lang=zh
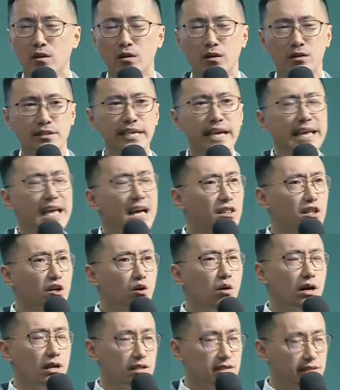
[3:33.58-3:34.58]
这样的
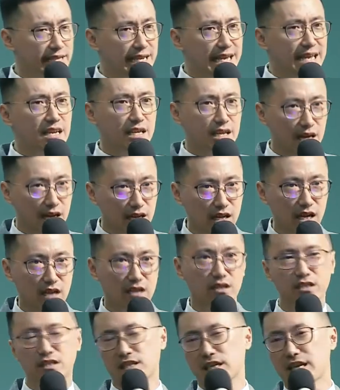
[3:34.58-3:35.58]
话，这一个人肯
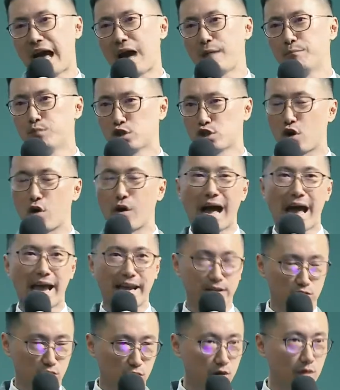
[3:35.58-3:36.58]
定是看不懂爱
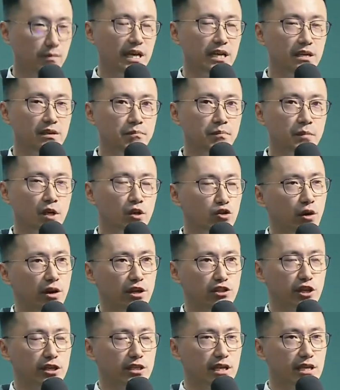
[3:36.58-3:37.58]
多美。所以我
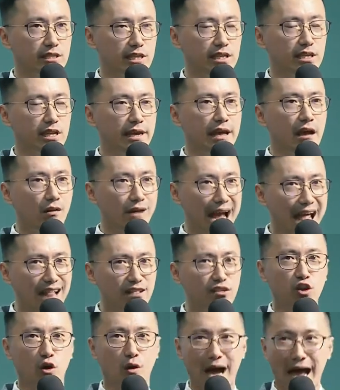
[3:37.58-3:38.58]
觉得今天要看
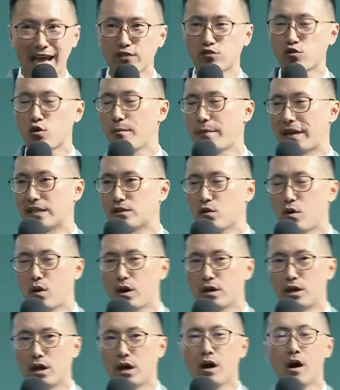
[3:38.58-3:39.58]
懂爱多美的话
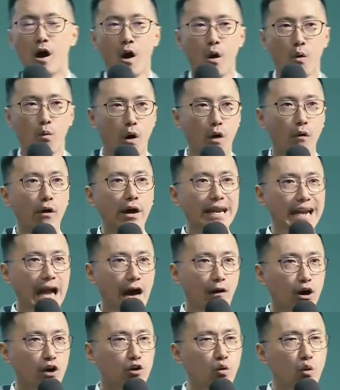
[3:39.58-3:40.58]
呢，我会拿
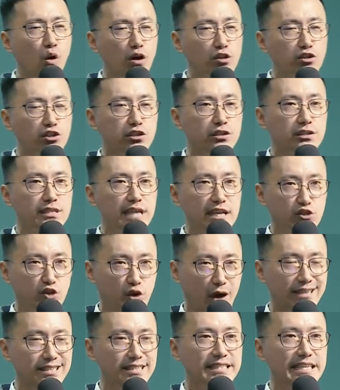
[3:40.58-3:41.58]
我过去在
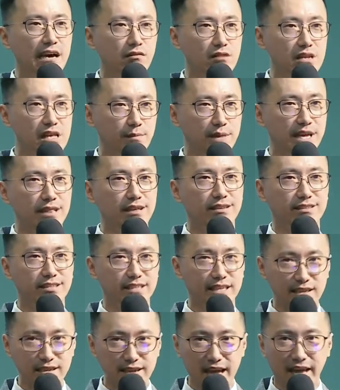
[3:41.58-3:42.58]
传销里面的
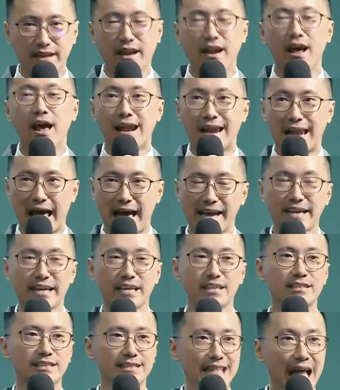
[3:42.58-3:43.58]
经验来
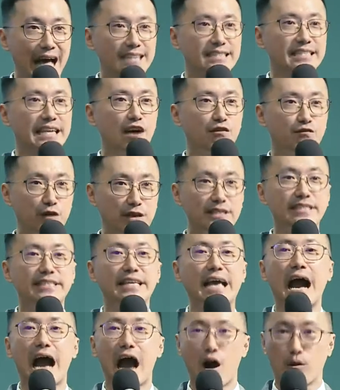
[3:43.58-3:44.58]
跟大家分
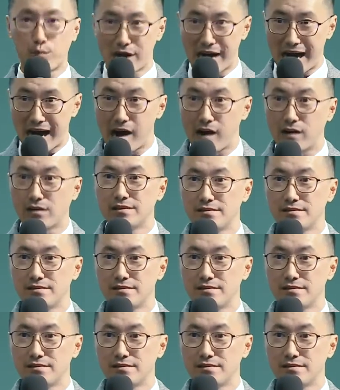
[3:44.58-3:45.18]
享，好不好？